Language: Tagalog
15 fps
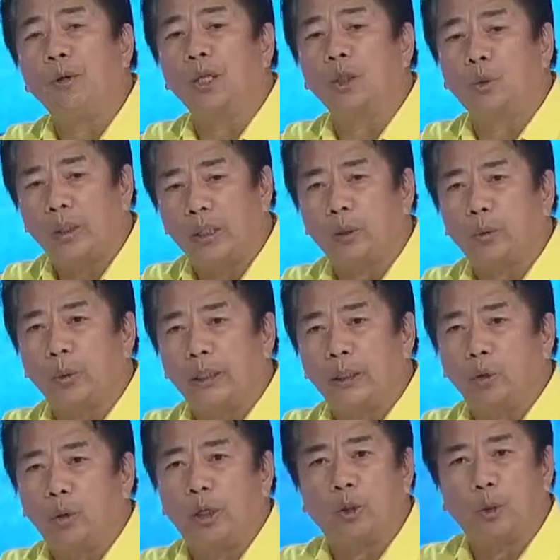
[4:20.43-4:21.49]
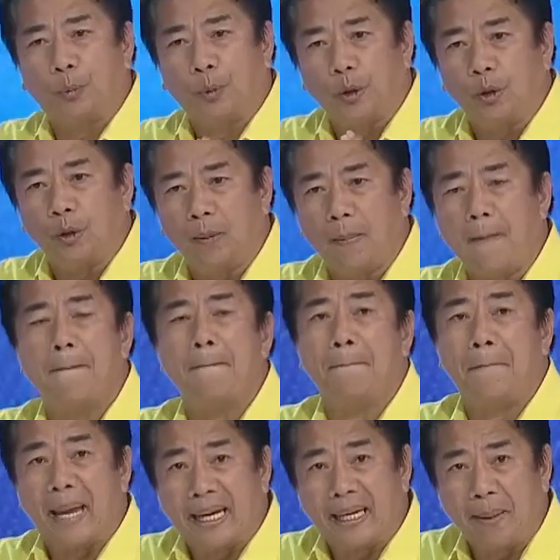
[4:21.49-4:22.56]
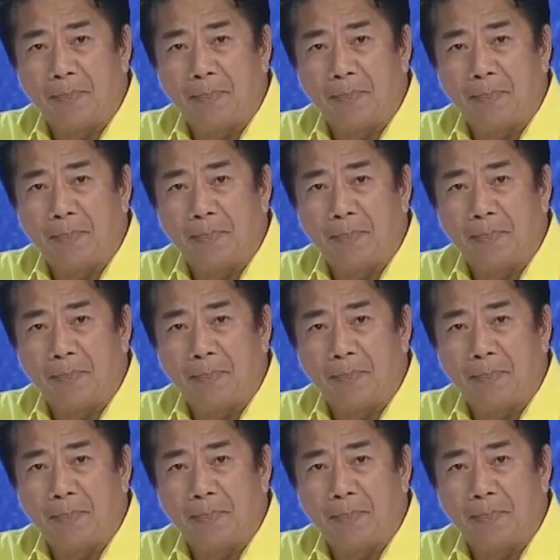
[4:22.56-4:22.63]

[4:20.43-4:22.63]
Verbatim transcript: ng 2022, ito po yung Berry